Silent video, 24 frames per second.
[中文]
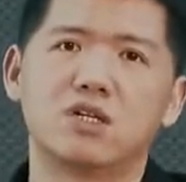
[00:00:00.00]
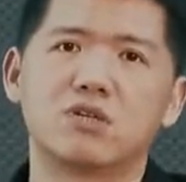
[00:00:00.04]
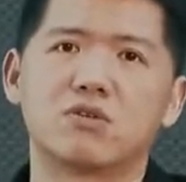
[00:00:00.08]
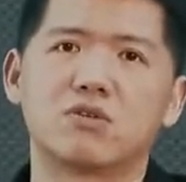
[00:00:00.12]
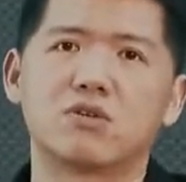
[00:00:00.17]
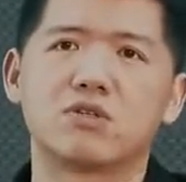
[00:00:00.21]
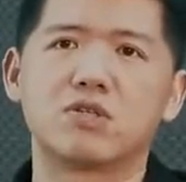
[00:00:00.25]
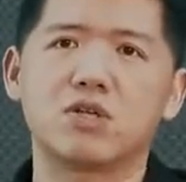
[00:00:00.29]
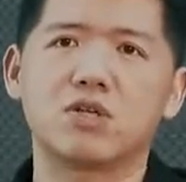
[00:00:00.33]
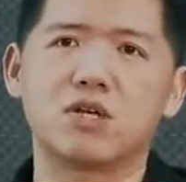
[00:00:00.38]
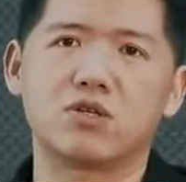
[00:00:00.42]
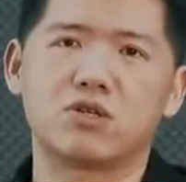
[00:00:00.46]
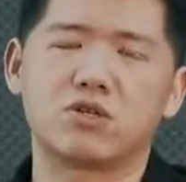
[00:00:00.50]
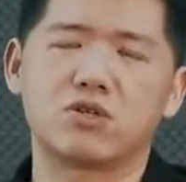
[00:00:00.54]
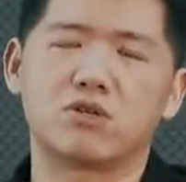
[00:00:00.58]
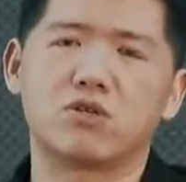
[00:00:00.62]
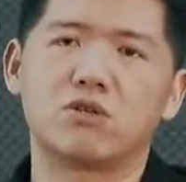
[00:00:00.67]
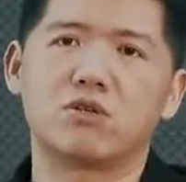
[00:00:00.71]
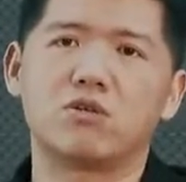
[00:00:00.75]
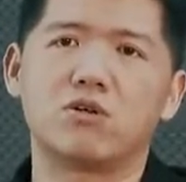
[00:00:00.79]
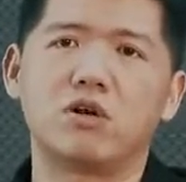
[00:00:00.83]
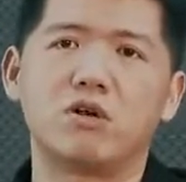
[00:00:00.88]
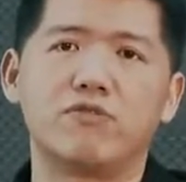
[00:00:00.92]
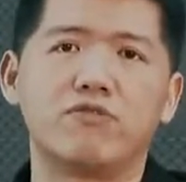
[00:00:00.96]
所以这个时
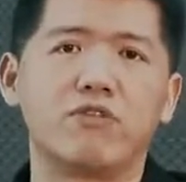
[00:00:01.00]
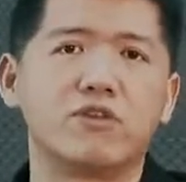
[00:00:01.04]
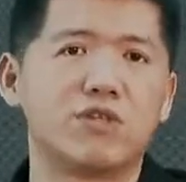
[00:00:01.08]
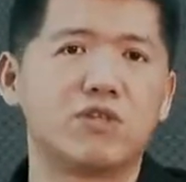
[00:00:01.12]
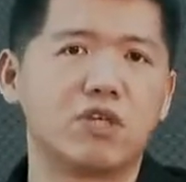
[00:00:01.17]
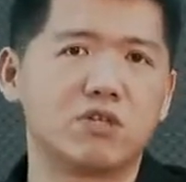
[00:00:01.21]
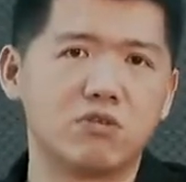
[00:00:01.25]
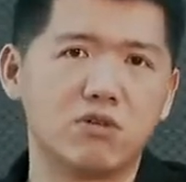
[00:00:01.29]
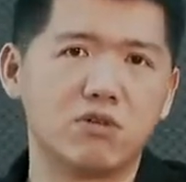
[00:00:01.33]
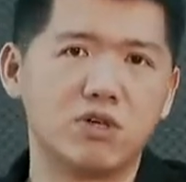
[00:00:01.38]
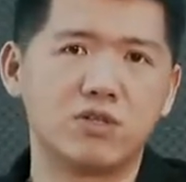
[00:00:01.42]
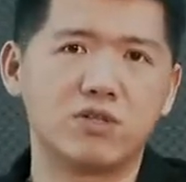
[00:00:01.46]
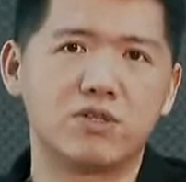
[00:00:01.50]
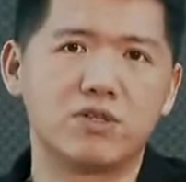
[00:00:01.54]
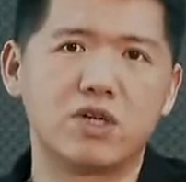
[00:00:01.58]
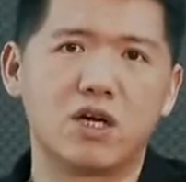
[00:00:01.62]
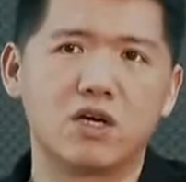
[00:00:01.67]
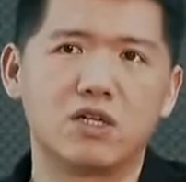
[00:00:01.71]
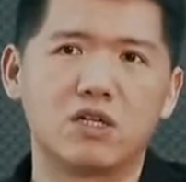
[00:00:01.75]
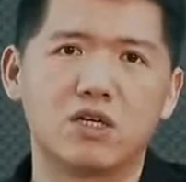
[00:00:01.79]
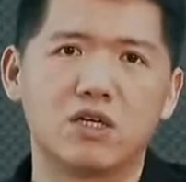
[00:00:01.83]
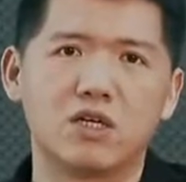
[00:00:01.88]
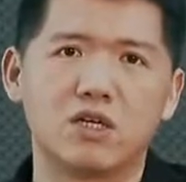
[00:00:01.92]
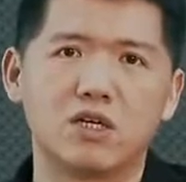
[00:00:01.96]
候的话，风险就更
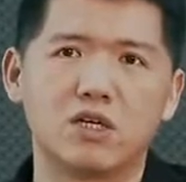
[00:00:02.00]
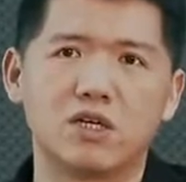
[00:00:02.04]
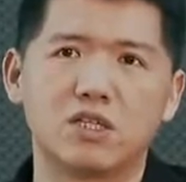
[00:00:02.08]
小了。